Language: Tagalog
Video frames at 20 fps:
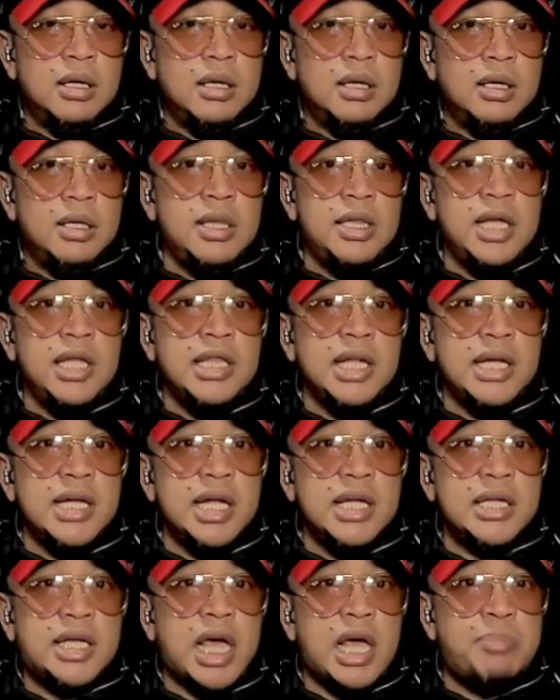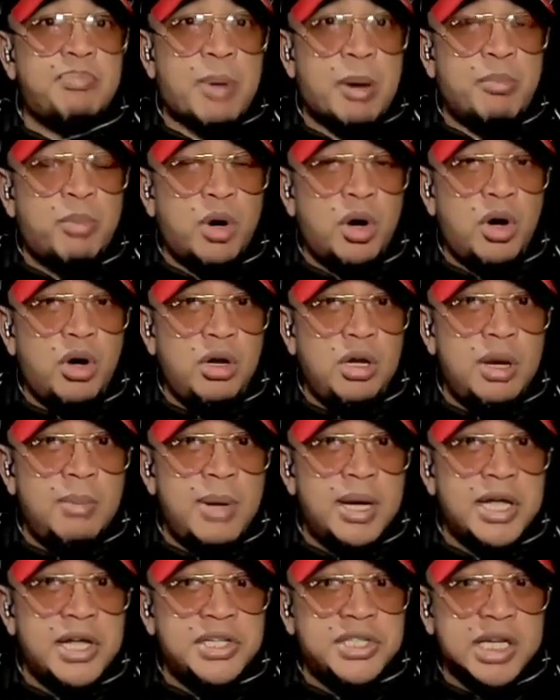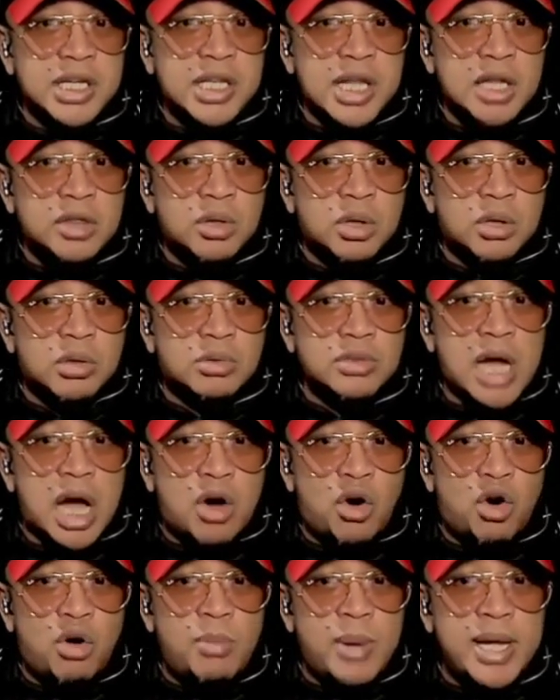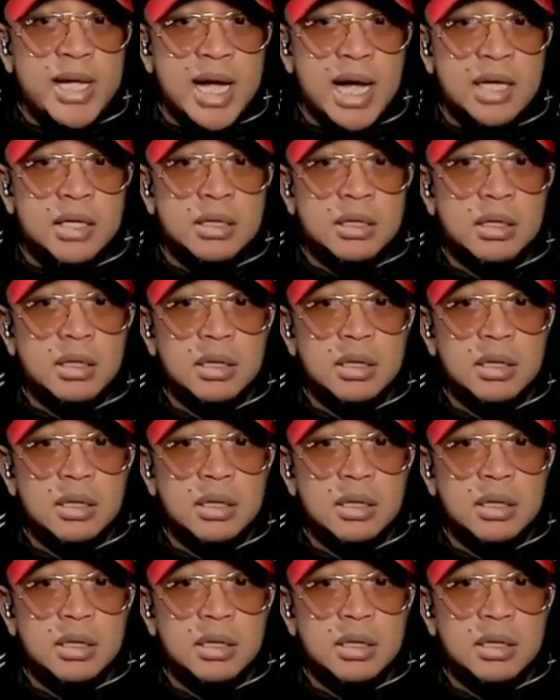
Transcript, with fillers: Hindi na yan capable na maging senador kung nakoma yan.